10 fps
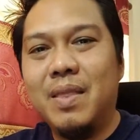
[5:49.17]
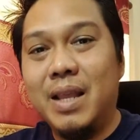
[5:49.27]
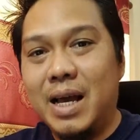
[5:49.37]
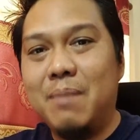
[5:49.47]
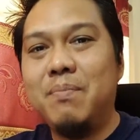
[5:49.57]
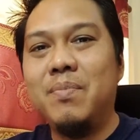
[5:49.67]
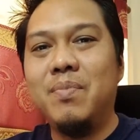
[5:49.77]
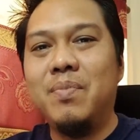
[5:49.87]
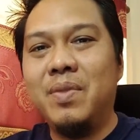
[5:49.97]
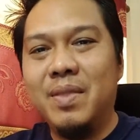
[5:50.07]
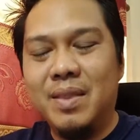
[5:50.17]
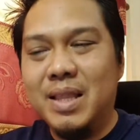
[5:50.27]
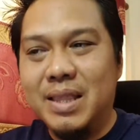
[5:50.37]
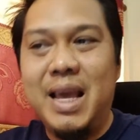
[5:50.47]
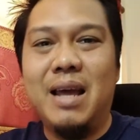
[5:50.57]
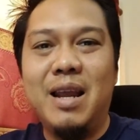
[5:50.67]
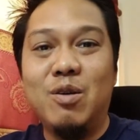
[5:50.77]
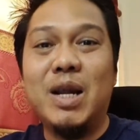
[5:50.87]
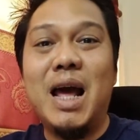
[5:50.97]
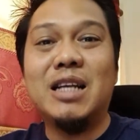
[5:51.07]
นะครับเนี่ยแนว
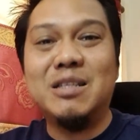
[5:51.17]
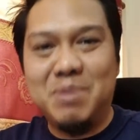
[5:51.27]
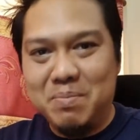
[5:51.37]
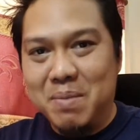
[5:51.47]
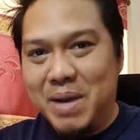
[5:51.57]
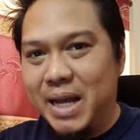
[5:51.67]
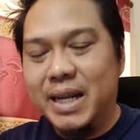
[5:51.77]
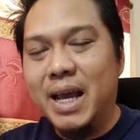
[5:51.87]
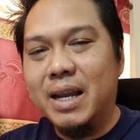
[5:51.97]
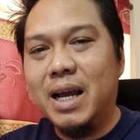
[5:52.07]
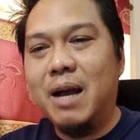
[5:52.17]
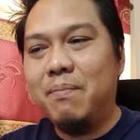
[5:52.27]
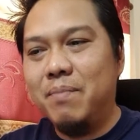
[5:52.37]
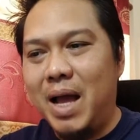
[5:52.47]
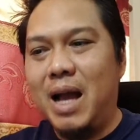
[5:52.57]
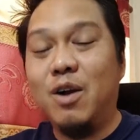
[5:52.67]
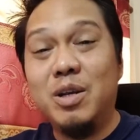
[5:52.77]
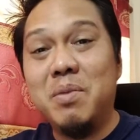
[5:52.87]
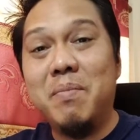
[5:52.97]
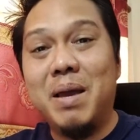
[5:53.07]
ทางจะเป็นประมาณนี้นะครับอ่ะคราว
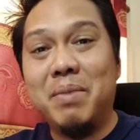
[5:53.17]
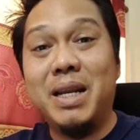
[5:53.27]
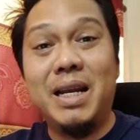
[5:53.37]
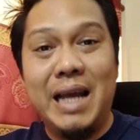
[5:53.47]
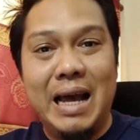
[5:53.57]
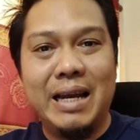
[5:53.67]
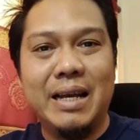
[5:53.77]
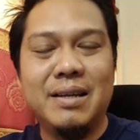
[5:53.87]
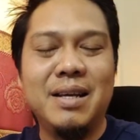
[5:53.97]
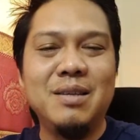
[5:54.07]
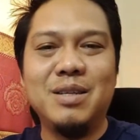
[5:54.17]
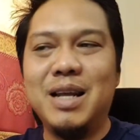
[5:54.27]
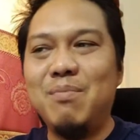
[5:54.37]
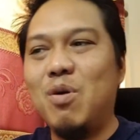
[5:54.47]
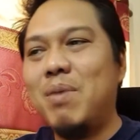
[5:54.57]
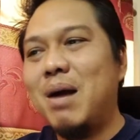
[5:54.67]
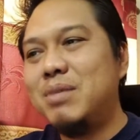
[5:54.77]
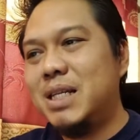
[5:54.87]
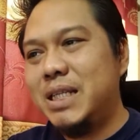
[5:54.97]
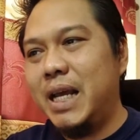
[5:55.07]
นี้มาแบ่งเป็นด้านๆกันจะได้มองภาพ
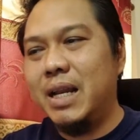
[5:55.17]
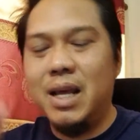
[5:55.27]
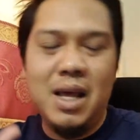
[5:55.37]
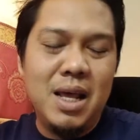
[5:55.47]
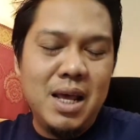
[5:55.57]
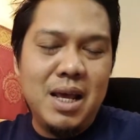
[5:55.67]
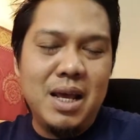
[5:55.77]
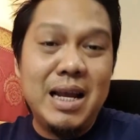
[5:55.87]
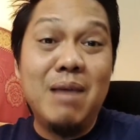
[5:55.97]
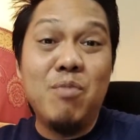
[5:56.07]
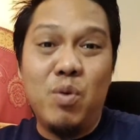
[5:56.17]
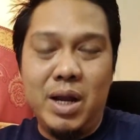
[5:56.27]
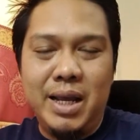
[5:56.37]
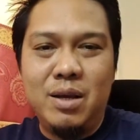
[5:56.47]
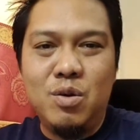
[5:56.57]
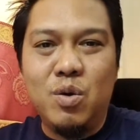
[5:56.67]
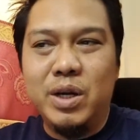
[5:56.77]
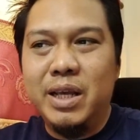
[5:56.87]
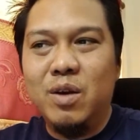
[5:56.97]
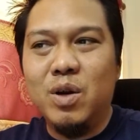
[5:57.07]
ชัดเจน ด้านบุคลิกคน
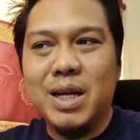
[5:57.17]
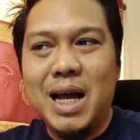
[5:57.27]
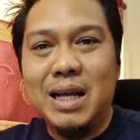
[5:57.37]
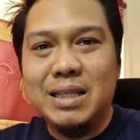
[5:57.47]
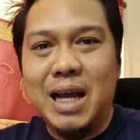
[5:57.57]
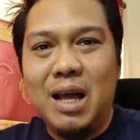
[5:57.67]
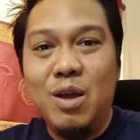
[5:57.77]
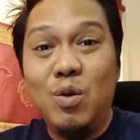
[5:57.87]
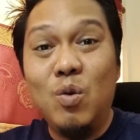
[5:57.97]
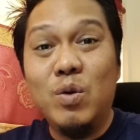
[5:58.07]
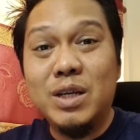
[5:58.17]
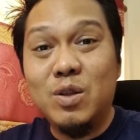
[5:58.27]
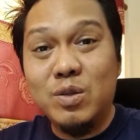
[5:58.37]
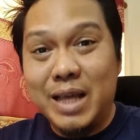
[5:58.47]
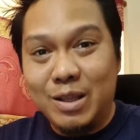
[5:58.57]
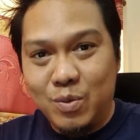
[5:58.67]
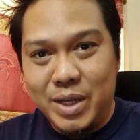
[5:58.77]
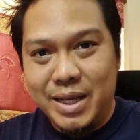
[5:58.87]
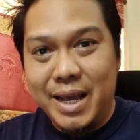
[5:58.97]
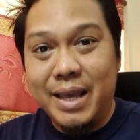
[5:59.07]
นี้ค่อนข้างจะรู้ว่าจะต้องแต่งตัว
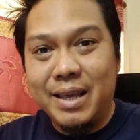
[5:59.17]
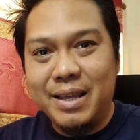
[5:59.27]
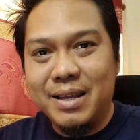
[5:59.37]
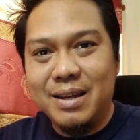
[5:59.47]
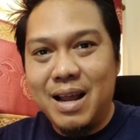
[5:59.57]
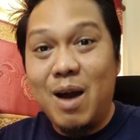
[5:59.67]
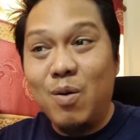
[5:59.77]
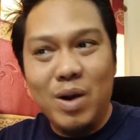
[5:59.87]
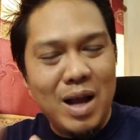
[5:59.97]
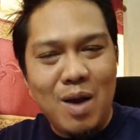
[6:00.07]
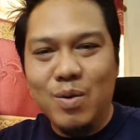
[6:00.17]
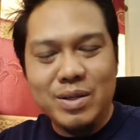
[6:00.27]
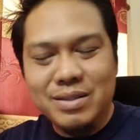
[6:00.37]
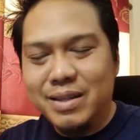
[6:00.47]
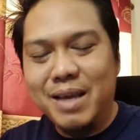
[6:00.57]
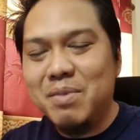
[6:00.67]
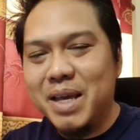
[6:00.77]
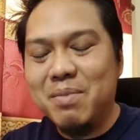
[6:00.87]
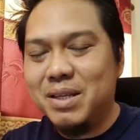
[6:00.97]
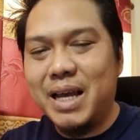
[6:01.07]
ยังไงเรา เราทิกเมื่อ
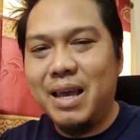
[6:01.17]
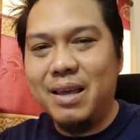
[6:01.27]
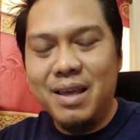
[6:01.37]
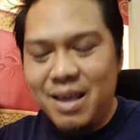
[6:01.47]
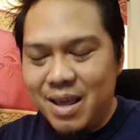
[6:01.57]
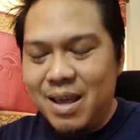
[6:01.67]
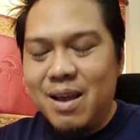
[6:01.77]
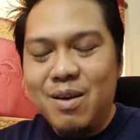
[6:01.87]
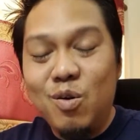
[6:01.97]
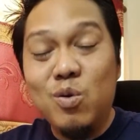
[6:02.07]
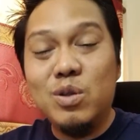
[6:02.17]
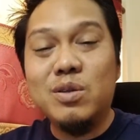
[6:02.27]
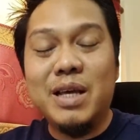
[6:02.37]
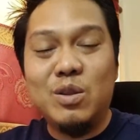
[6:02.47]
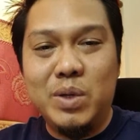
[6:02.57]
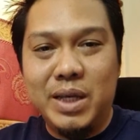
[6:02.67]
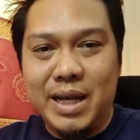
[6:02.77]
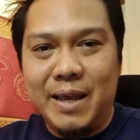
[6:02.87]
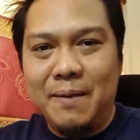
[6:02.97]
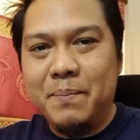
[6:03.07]
กี้มาใส่ รู้ว่าต้องแต่งยัง
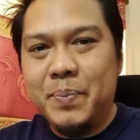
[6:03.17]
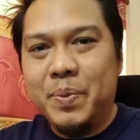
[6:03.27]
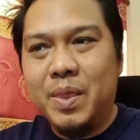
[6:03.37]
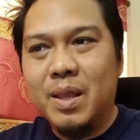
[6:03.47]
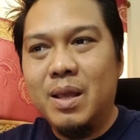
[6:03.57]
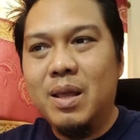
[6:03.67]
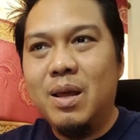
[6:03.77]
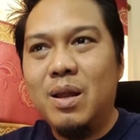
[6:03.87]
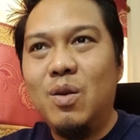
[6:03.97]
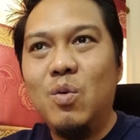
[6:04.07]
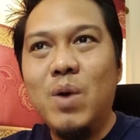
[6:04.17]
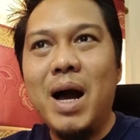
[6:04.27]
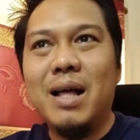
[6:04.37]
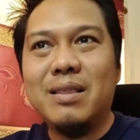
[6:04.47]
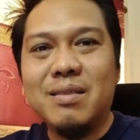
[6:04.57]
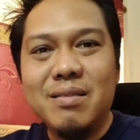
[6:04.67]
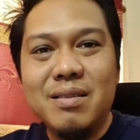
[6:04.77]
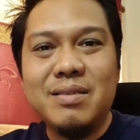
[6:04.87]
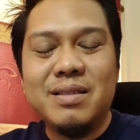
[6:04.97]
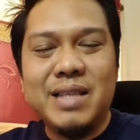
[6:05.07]
ไง รู้ว่า
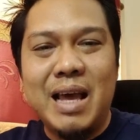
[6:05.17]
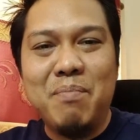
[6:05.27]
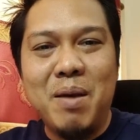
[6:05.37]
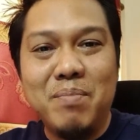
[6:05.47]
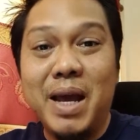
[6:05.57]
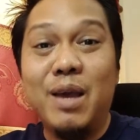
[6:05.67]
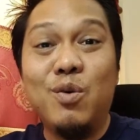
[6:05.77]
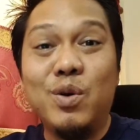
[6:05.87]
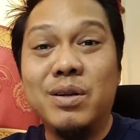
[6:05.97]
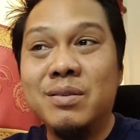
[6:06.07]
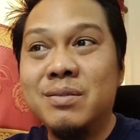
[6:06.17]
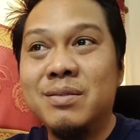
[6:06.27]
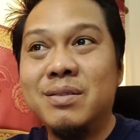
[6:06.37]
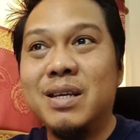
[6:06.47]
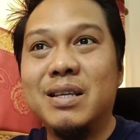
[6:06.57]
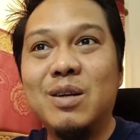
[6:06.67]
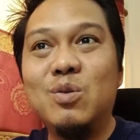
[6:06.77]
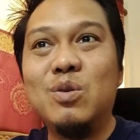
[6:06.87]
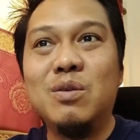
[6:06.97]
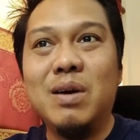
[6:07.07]
แต่งแบบไหนคนถึงจะ
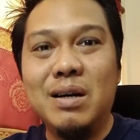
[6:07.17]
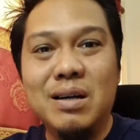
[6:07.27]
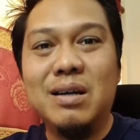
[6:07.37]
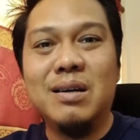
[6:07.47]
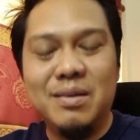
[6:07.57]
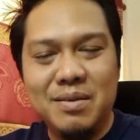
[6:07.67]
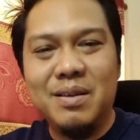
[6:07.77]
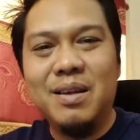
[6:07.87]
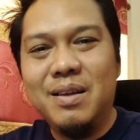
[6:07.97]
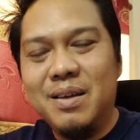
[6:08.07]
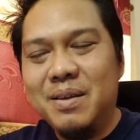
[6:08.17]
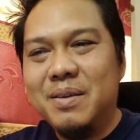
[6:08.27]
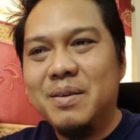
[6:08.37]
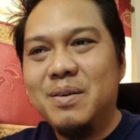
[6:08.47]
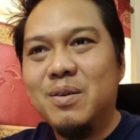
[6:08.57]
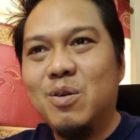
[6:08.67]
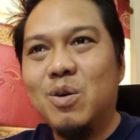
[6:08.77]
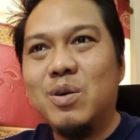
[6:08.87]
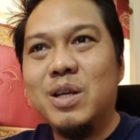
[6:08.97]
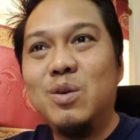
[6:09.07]
รู้สึกว่า เออ คน
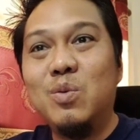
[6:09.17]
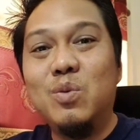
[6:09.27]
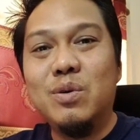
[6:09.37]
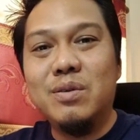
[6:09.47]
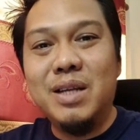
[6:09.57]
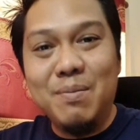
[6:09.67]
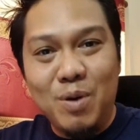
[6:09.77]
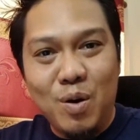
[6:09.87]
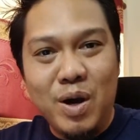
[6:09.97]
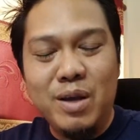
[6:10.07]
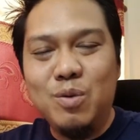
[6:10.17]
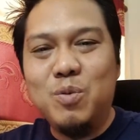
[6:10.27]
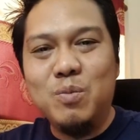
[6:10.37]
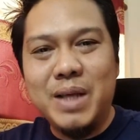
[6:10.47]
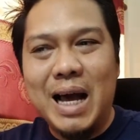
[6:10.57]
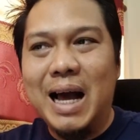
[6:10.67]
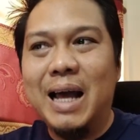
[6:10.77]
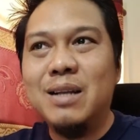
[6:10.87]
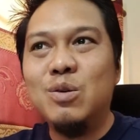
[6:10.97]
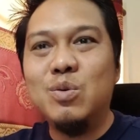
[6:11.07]
คนนี้ดูเรียบร้อย ดูภูมิฐาน
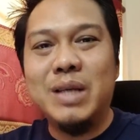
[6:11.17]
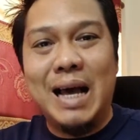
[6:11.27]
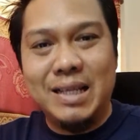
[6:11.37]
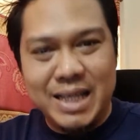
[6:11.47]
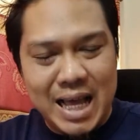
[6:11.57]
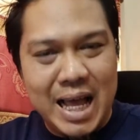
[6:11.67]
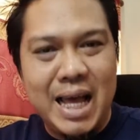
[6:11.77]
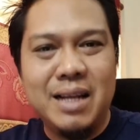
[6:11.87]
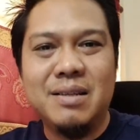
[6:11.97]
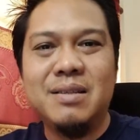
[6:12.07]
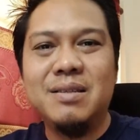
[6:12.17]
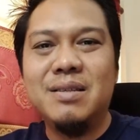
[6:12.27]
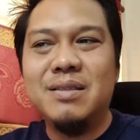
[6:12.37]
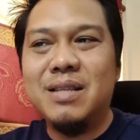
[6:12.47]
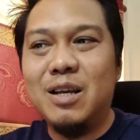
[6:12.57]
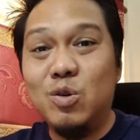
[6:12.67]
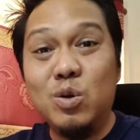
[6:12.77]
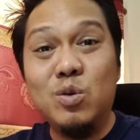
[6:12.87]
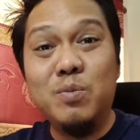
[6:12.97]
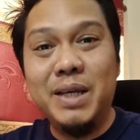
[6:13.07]
ดูสะอาดสะอ้าน แต่งตัว
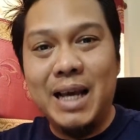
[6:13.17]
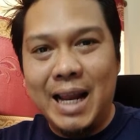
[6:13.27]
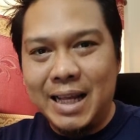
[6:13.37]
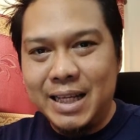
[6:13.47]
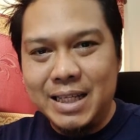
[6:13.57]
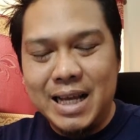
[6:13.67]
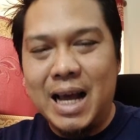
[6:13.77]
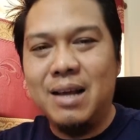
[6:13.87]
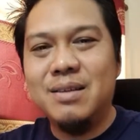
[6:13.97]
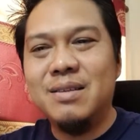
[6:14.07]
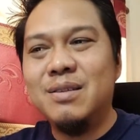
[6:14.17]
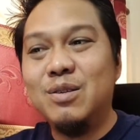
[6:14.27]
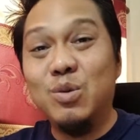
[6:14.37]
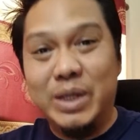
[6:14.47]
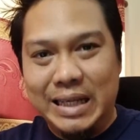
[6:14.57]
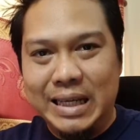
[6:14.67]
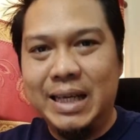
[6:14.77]
ดูมีการละเทศะ ดูดี